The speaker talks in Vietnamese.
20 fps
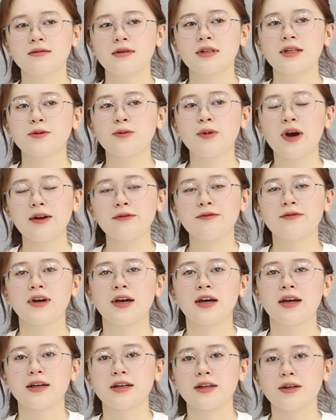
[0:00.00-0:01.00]
liên quan
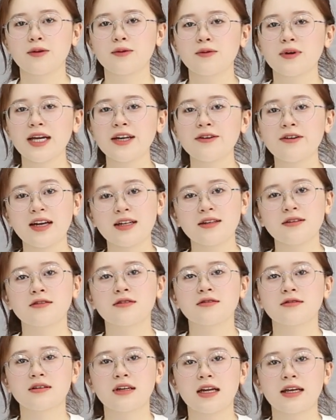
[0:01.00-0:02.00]
về kiểu cái ranh
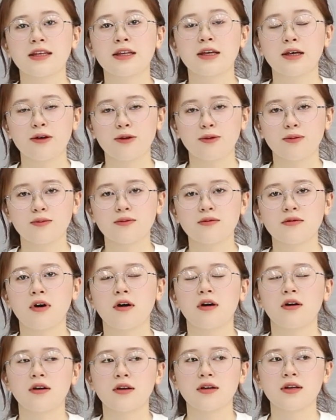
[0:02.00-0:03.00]
trường là nhiều
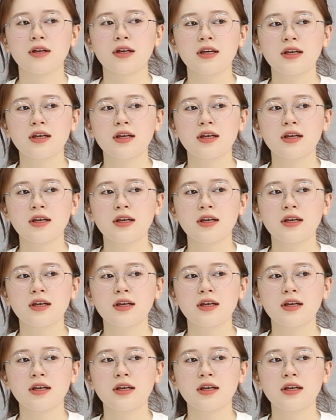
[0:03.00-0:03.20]
rồi.